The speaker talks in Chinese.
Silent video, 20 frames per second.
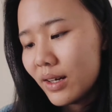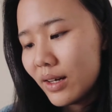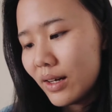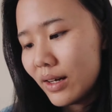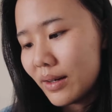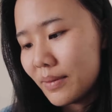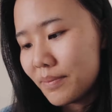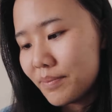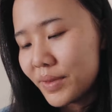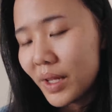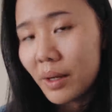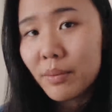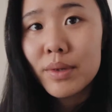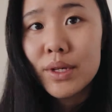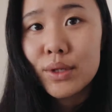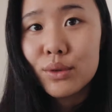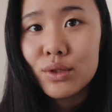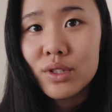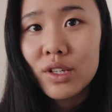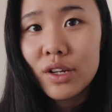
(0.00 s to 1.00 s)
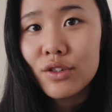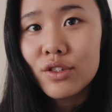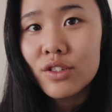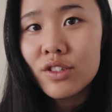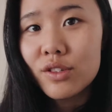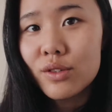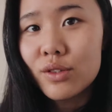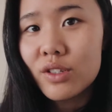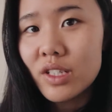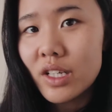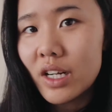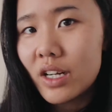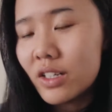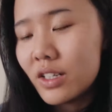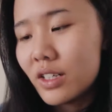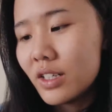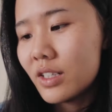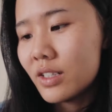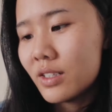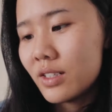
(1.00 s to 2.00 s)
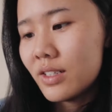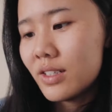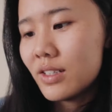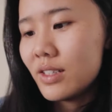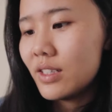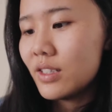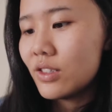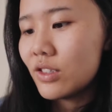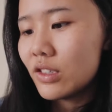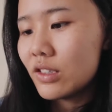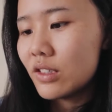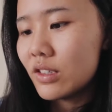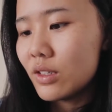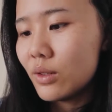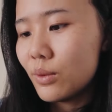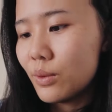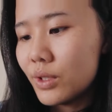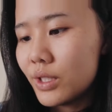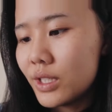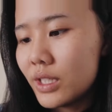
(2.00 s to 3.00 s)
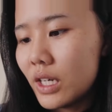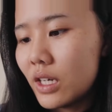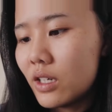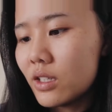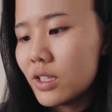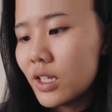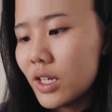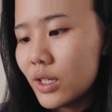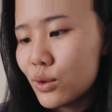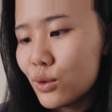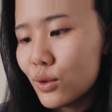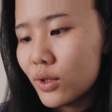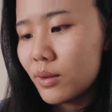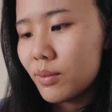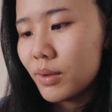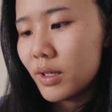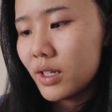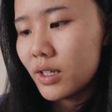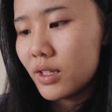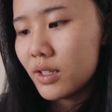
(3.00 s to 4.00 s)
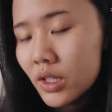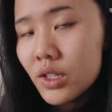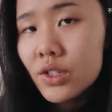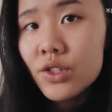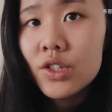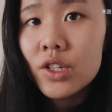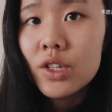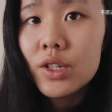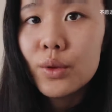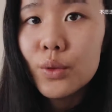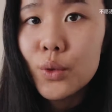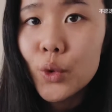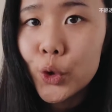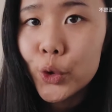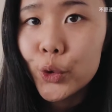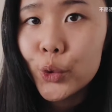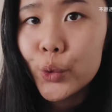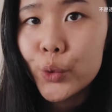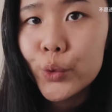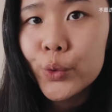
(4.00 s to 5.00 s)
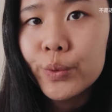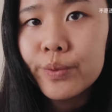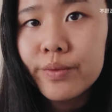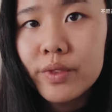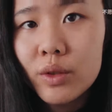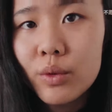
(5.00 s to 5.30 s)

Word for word: 嗯，能背多少是多少。接着呢，我想要再做一篇这个阅读，